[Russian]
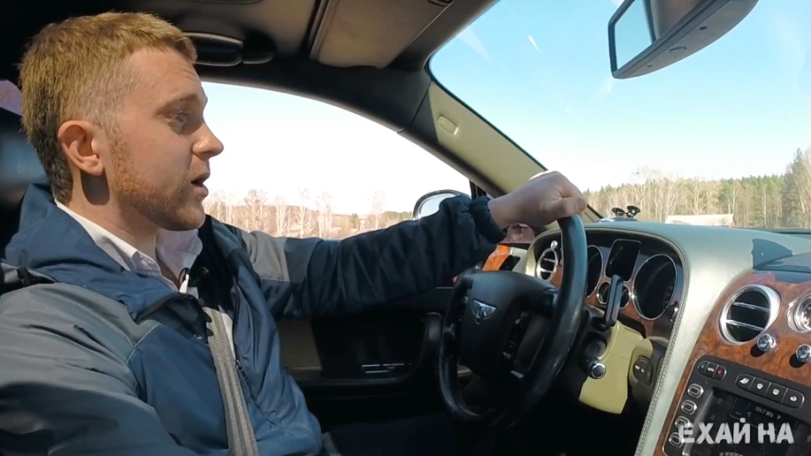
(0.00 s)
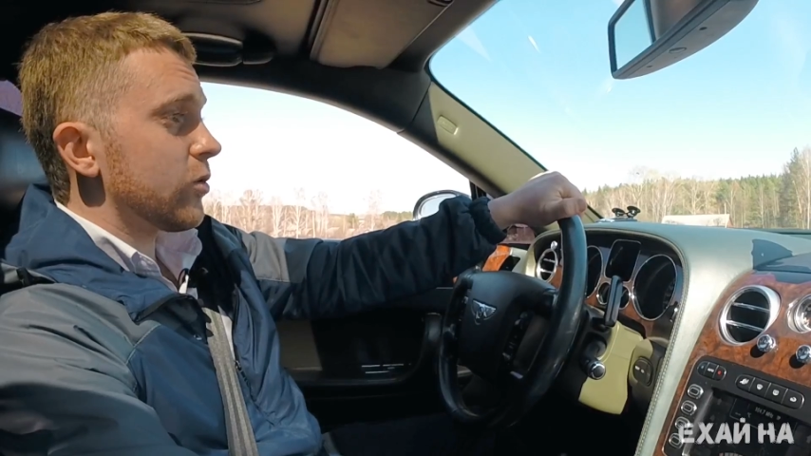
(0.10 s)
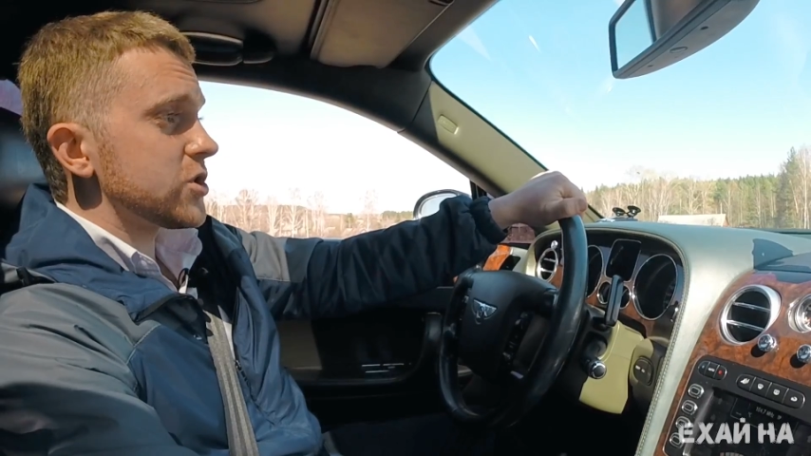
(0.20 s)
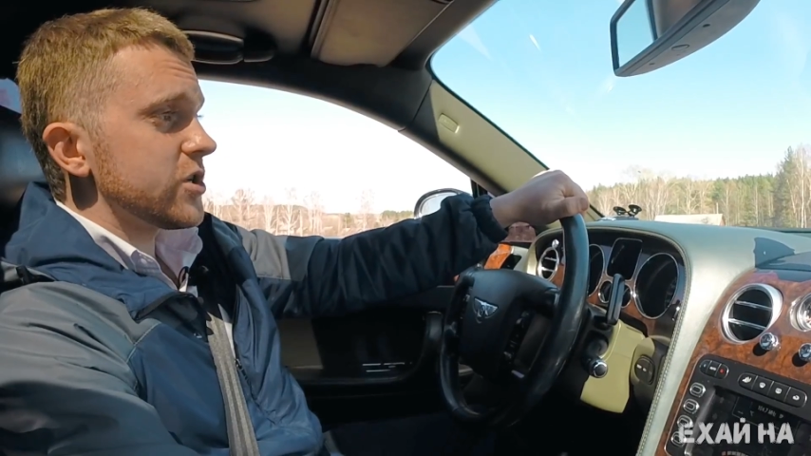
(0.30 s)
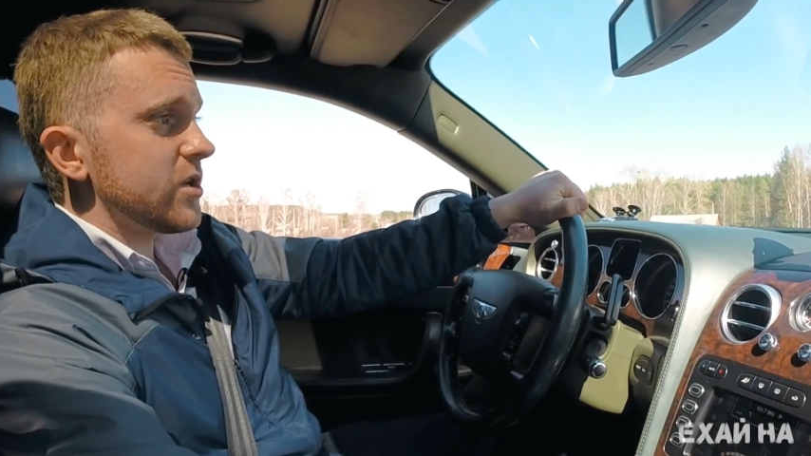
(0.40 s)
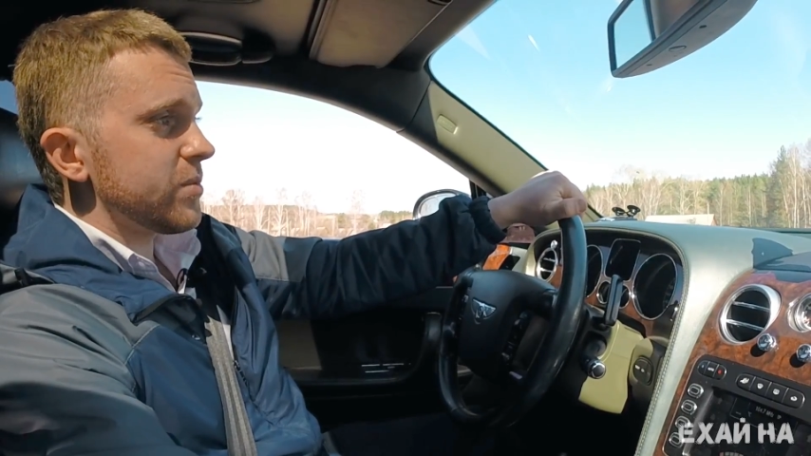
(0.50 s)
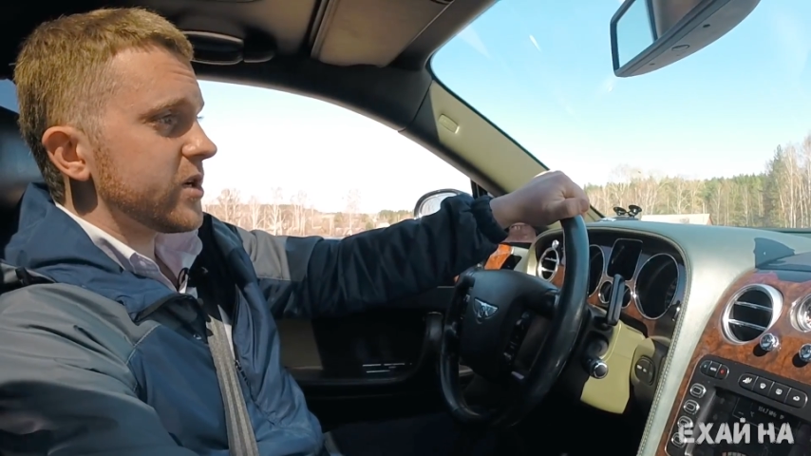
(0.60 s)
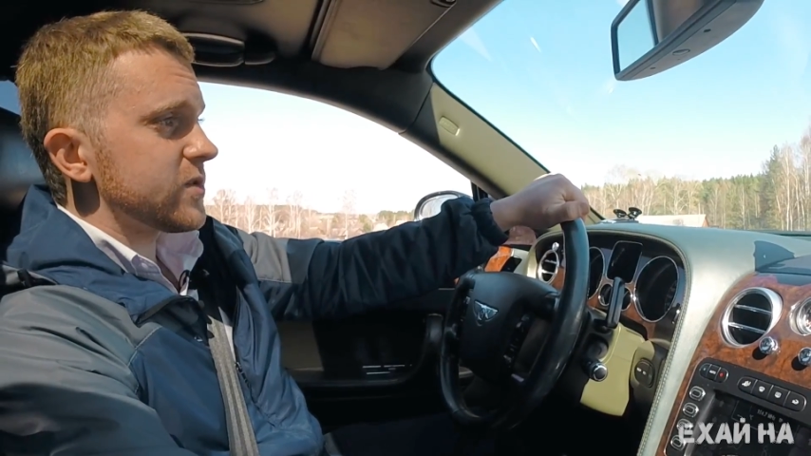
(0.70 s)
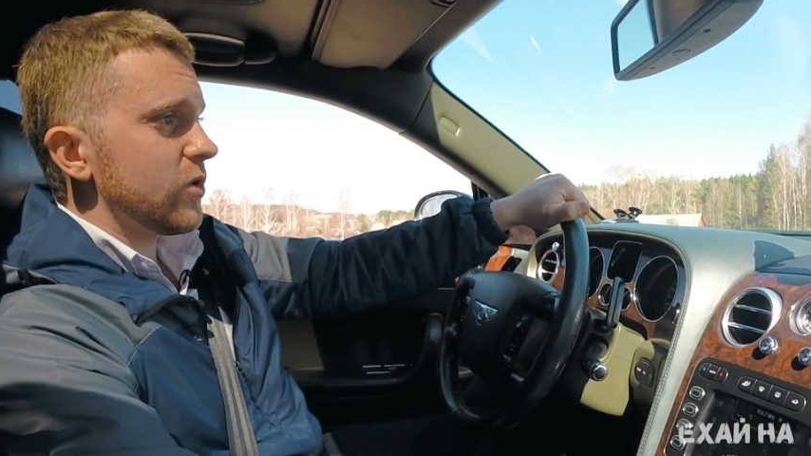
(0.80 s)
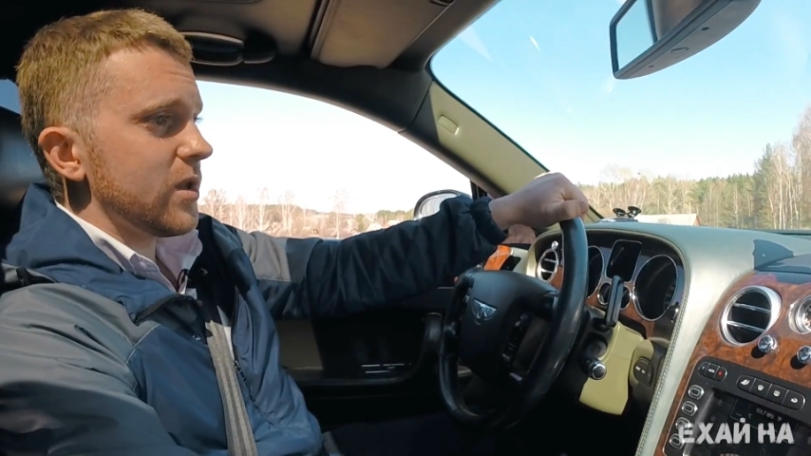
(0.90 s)
Прохожие
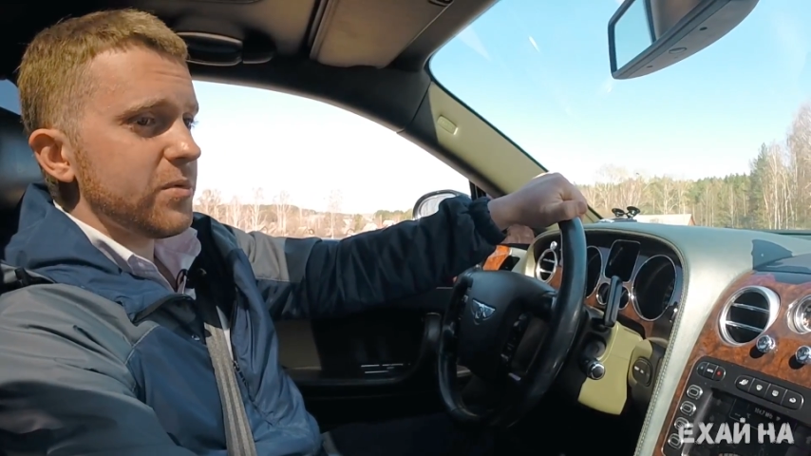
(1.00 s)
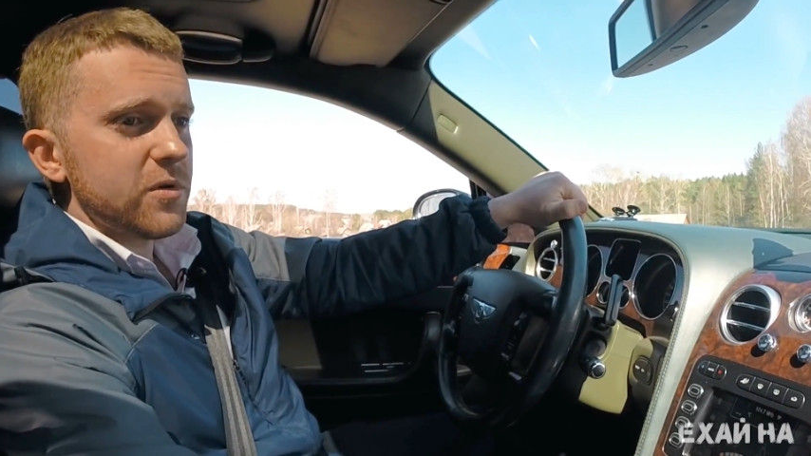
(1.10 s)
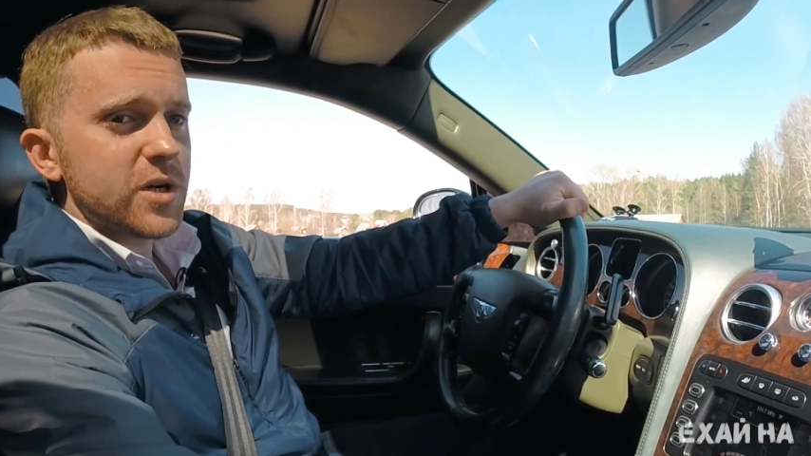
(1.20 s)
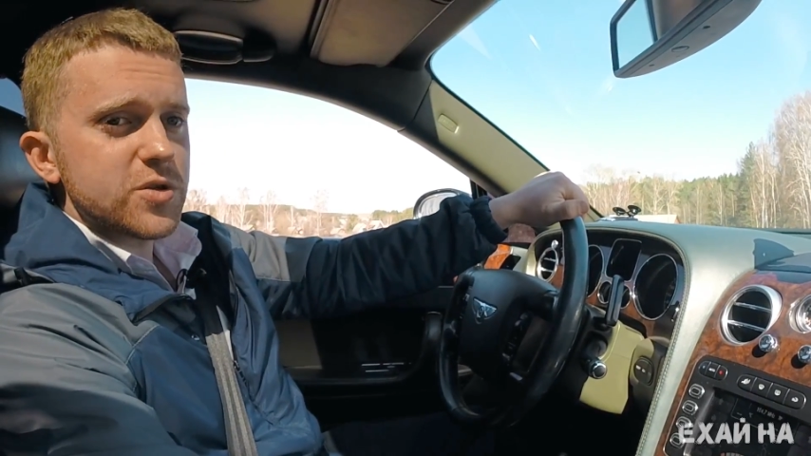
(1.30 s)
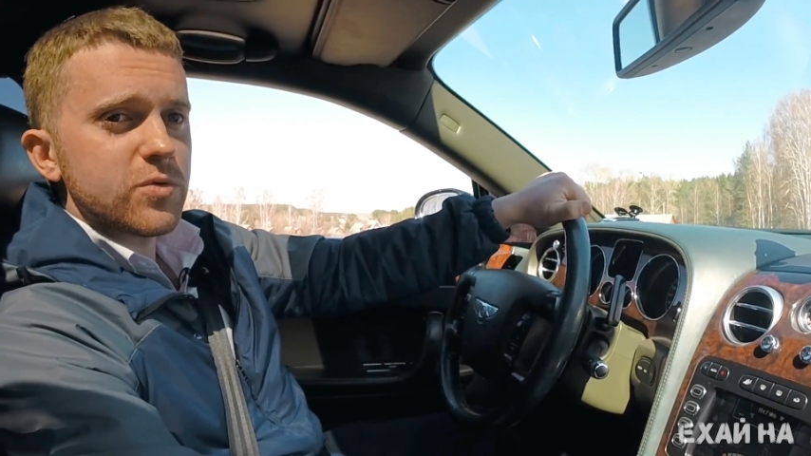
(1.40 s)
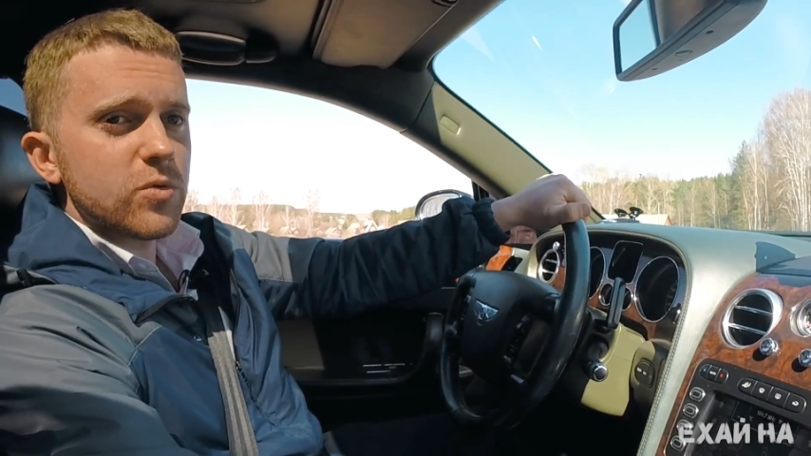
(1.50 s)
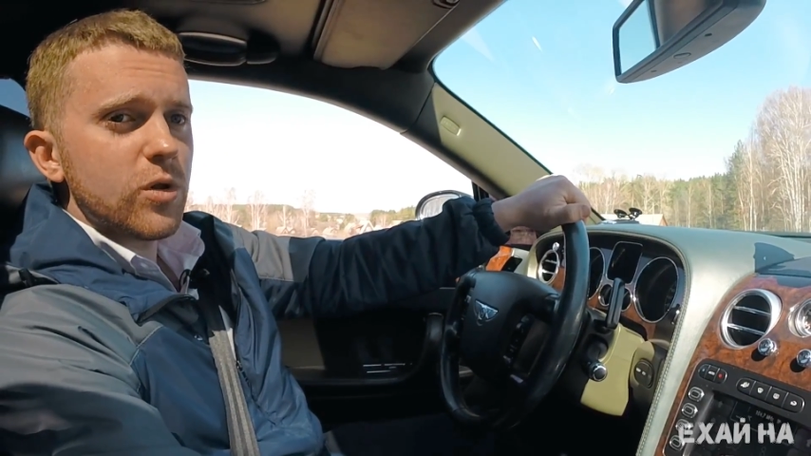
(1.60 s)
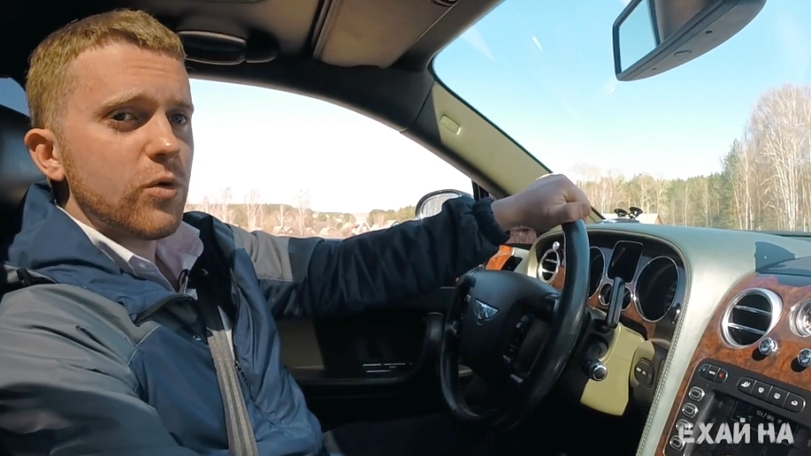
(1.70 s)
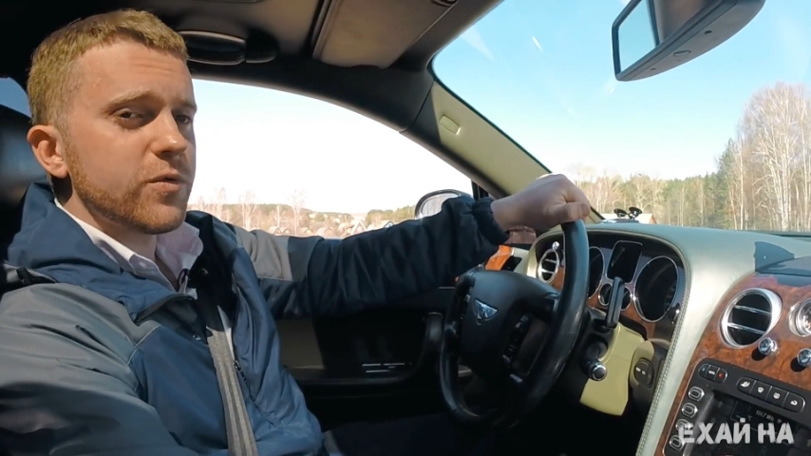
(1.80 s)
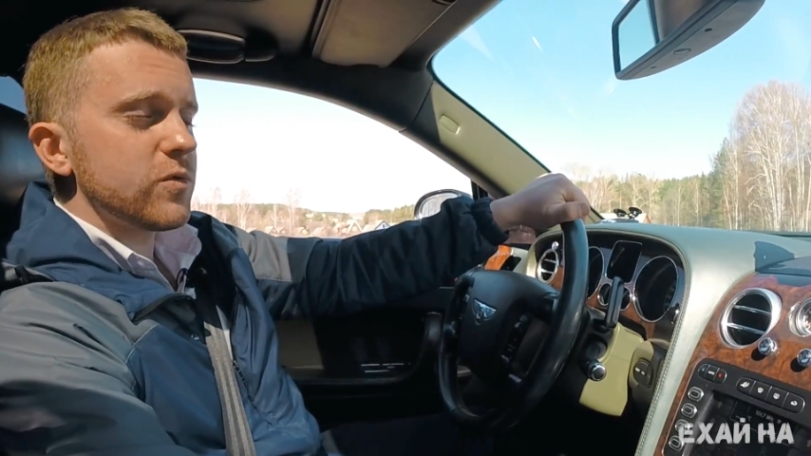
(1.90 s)
непроизвольно поворачивают
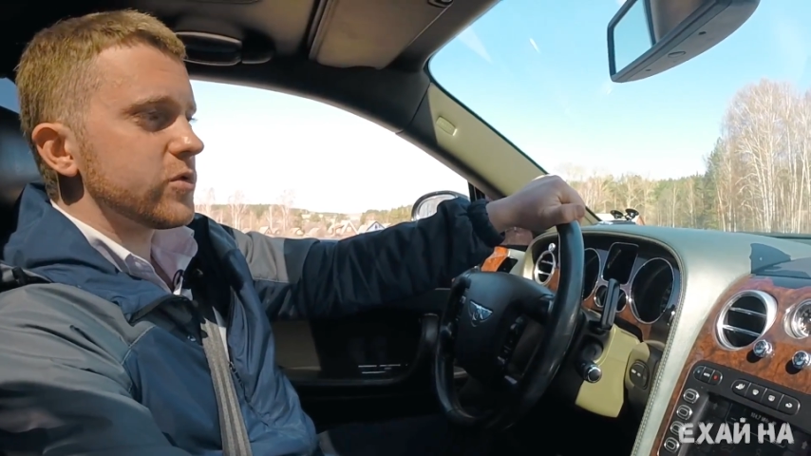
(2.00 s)
голову в